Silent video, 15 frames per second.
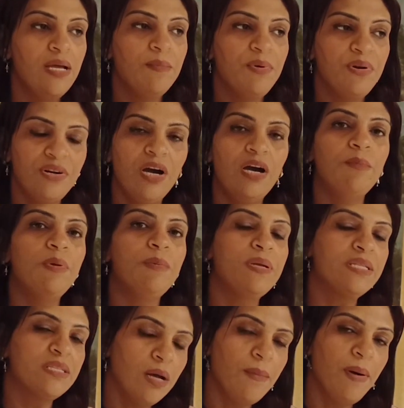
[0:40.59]
بالرغم
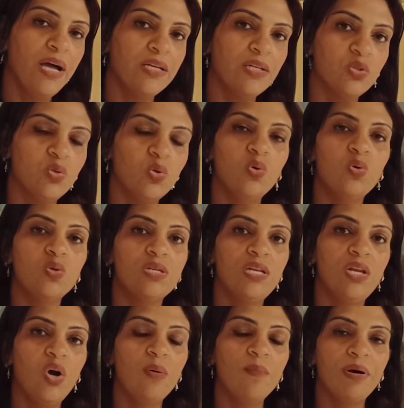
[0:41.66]
من طبعا الضغوط
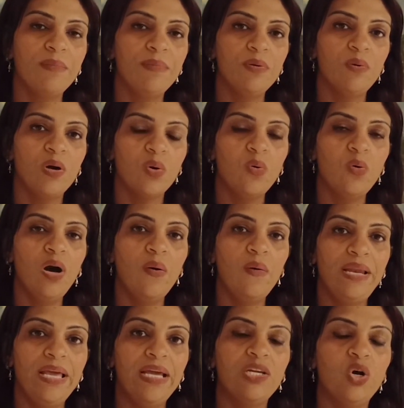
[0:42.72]
اللي هم بيواجهوها
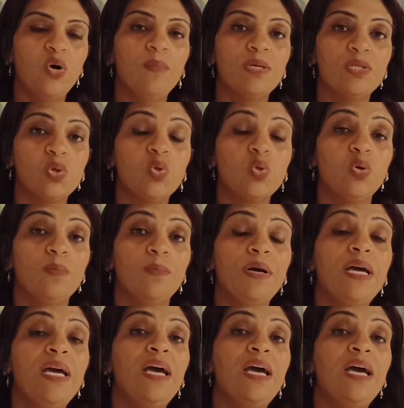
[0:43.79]
ولكن هم صوتهم